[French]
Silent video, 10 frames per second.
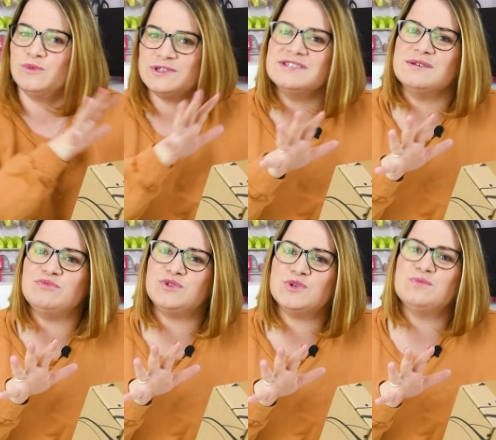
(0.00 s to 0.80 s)
Donc ça c'est
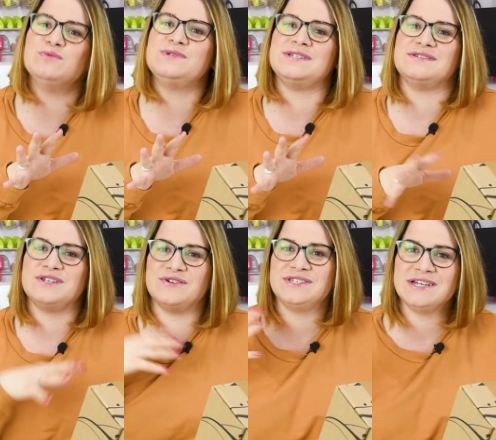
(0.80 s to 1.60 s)
plutôt bon signe.
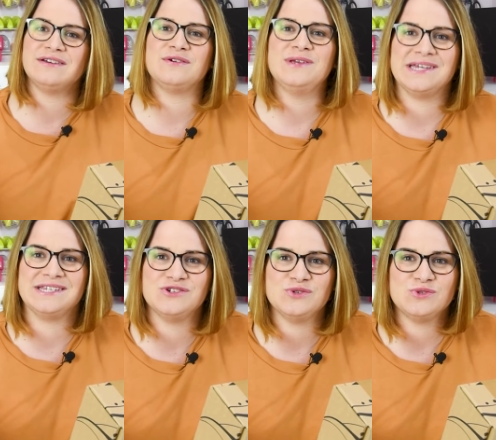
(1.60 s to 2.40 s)
Ça veut dire qu'il y a
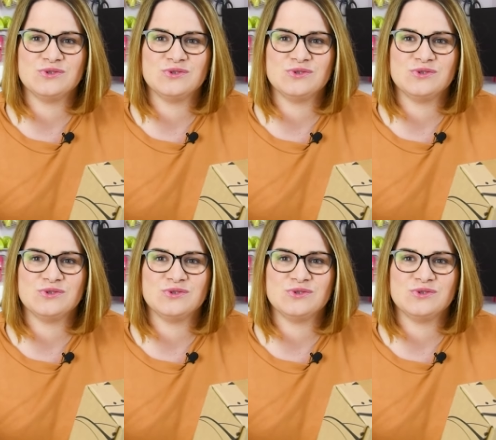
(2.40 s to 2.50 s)
des choses